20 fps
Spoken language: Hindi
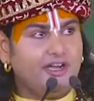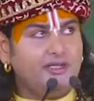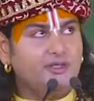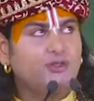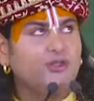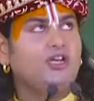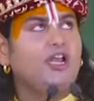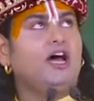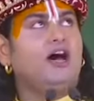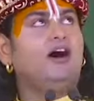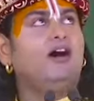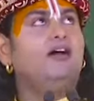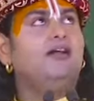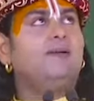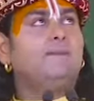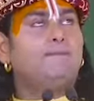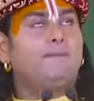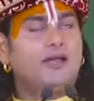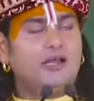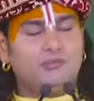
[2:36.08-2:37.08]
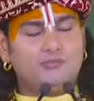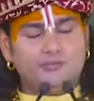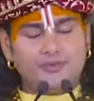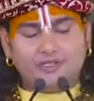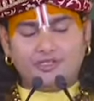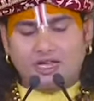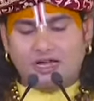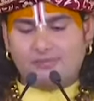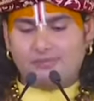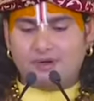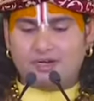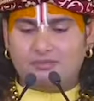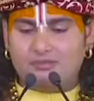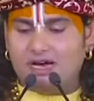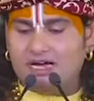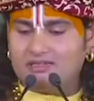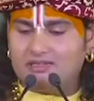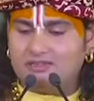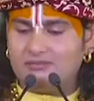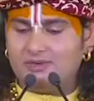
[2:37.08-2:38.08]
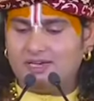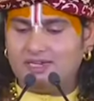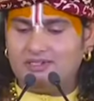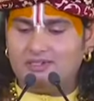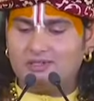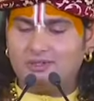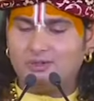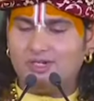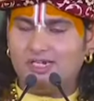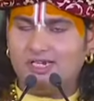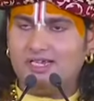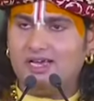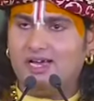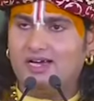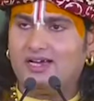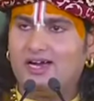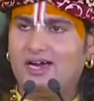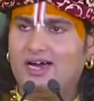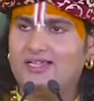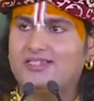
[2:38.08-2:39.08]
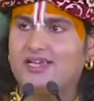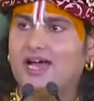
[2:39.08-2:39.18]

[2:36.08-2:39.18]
नहीं सुना परम पिता परमात्मा ने सुन लिया कहा